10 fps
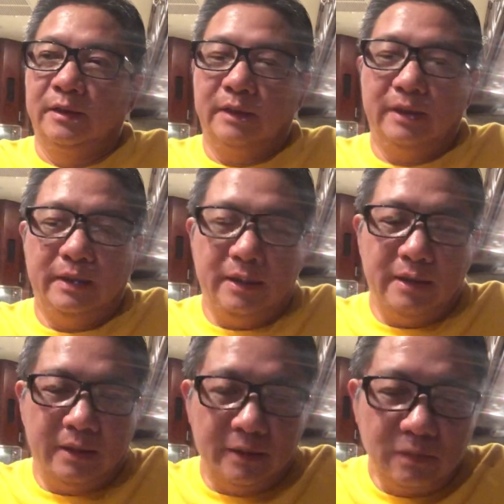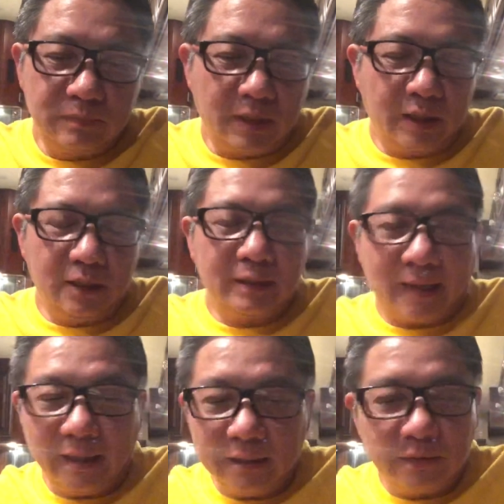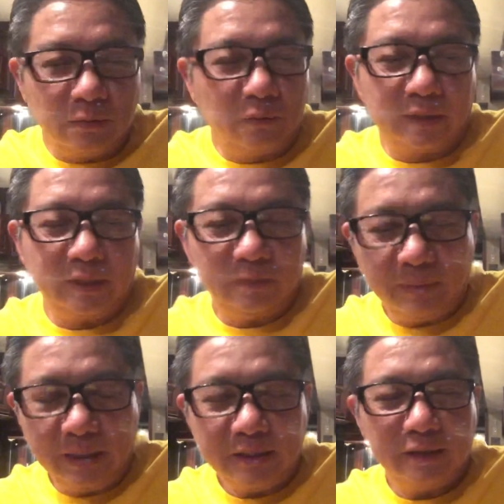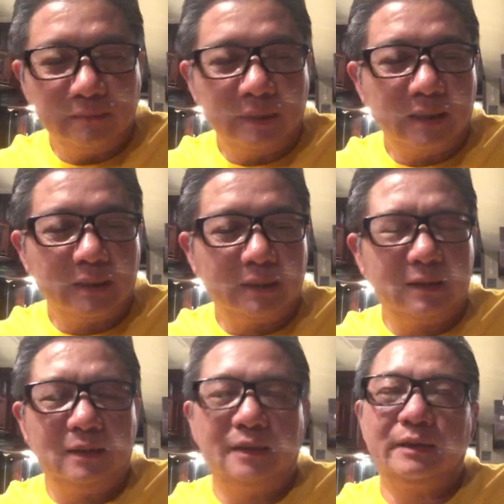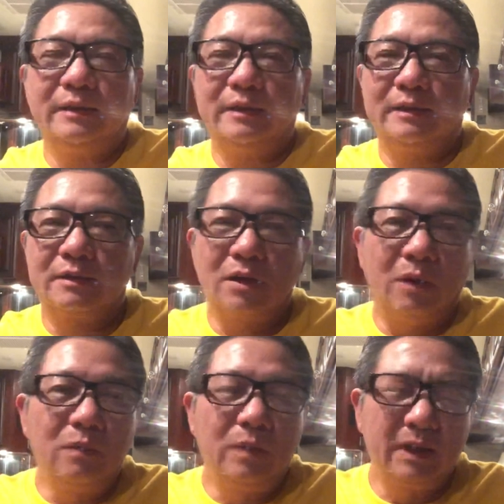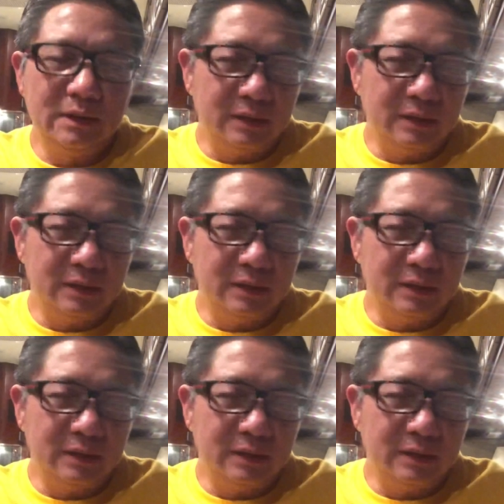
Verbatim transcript: thì lúc đó nó thắng hay thua ngoài kia không biết nhưng mà nó đổ quân